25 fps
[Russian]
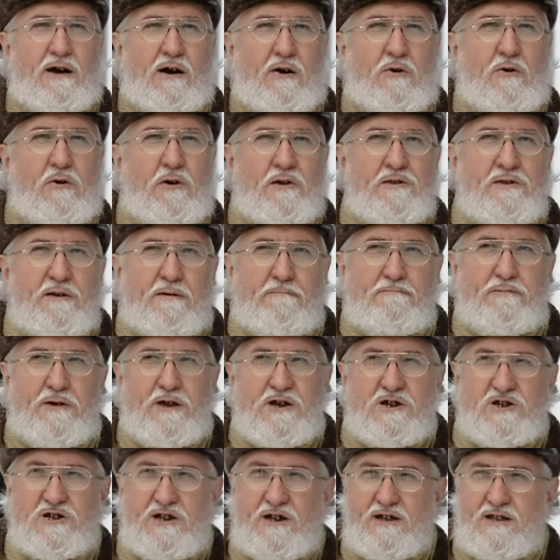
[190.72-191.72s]
он
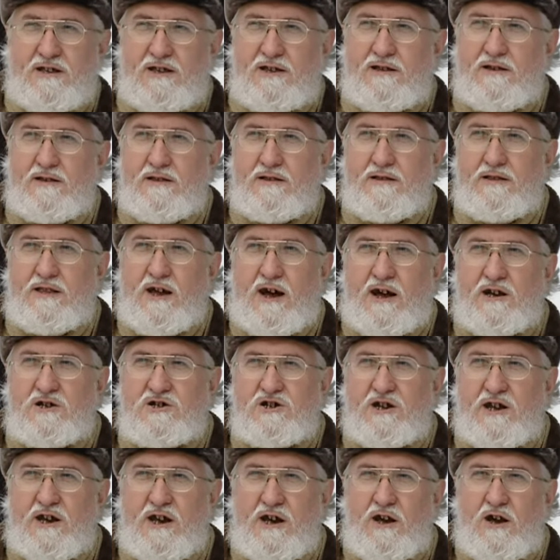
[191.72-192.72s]
пишет
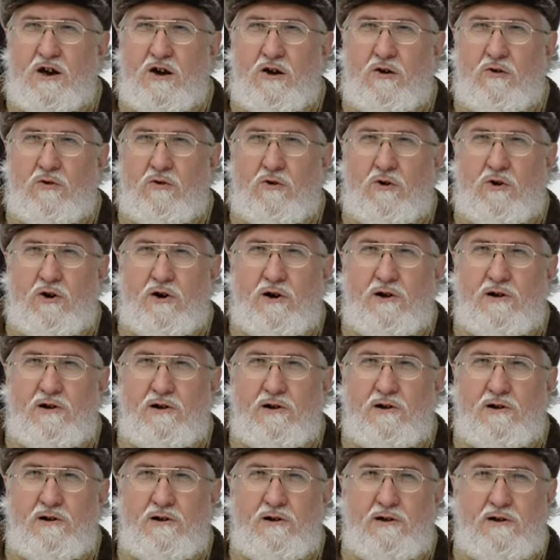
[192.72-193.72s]
даже о
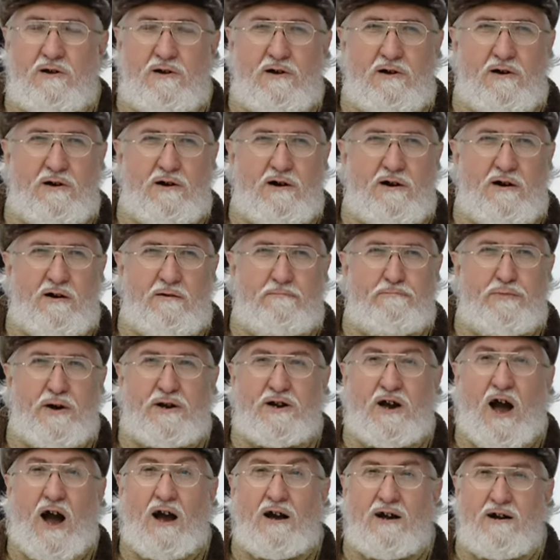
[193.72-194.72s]
э,
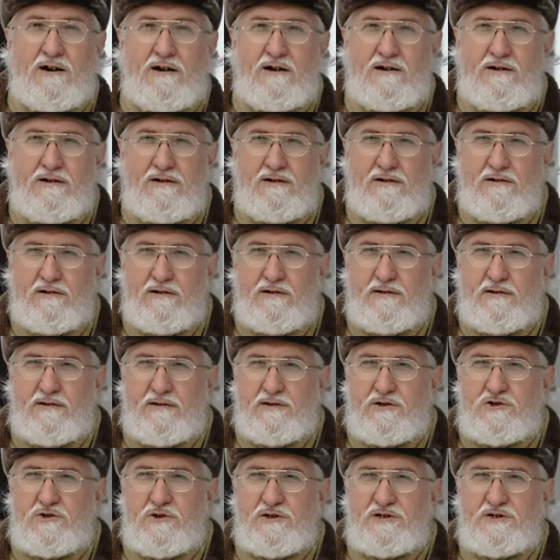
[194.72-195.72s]
быках,
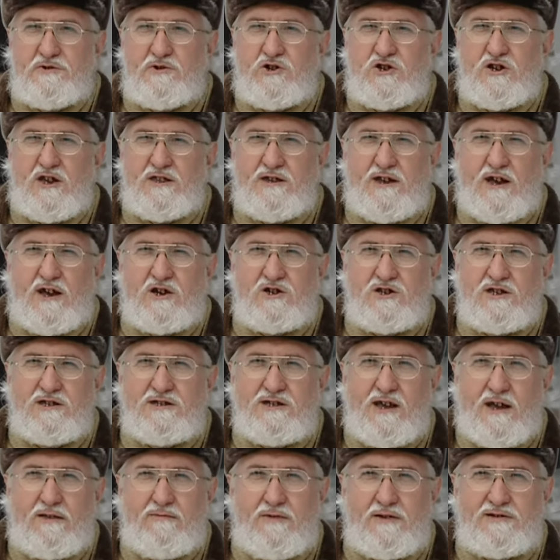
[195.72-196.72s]
что совершенно, конечно, не
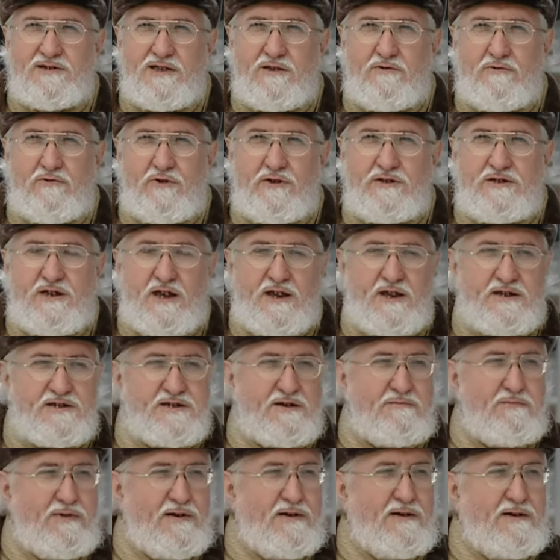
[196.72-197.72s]
соответствует его
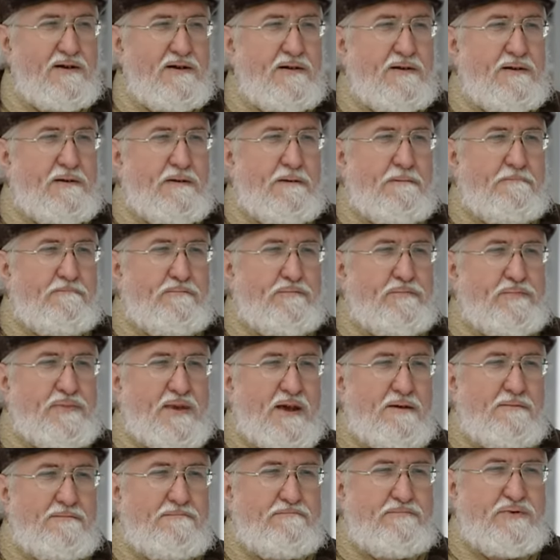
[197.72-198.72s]
интересам,
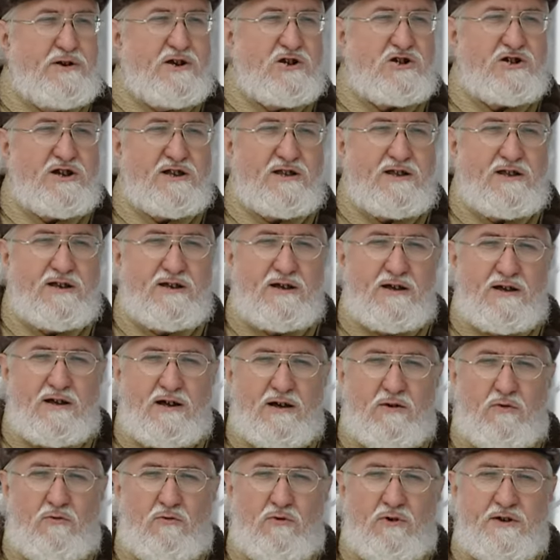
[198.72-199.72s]
пишет
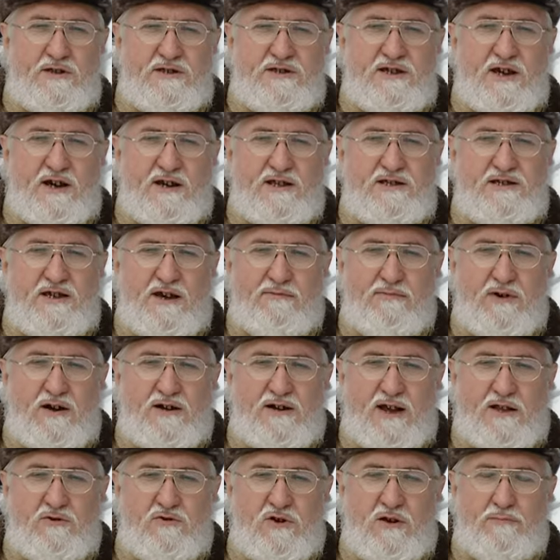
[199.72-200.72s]
о тех
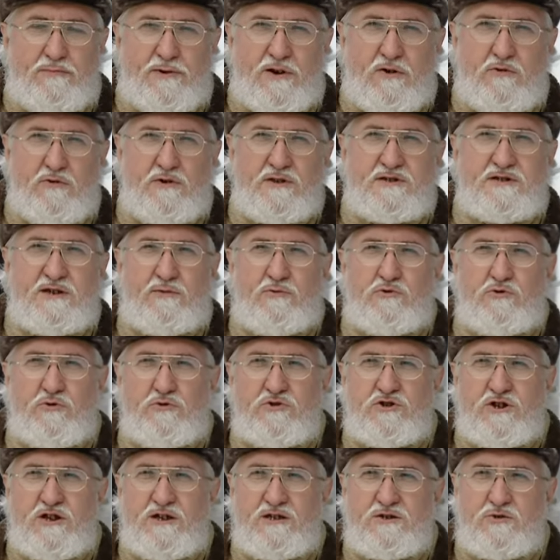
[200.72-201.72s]
темах, которые приходится ему
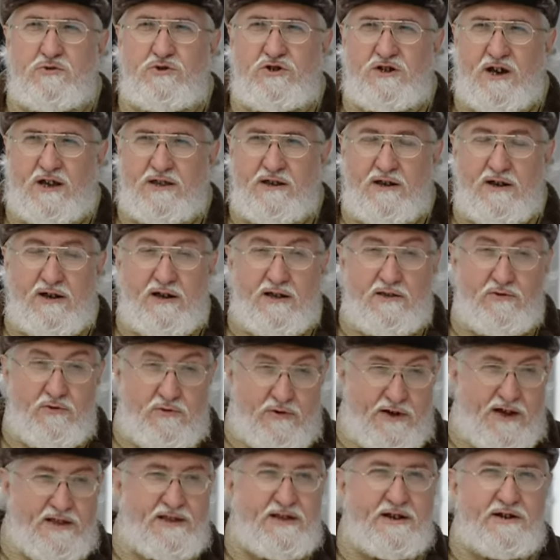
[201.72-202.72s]
тут же изучать.
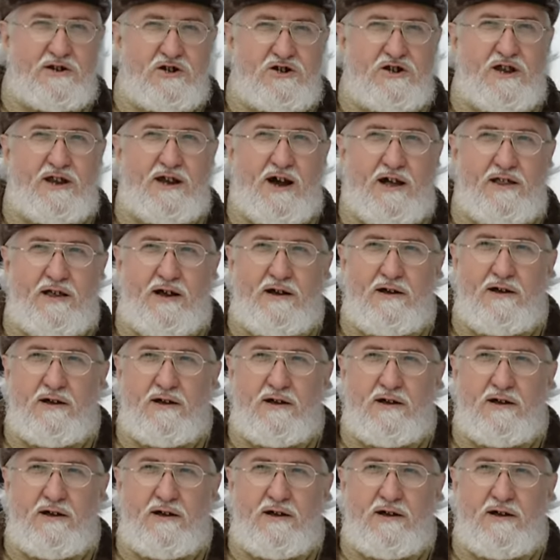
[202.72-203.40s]
Ну, это расширяло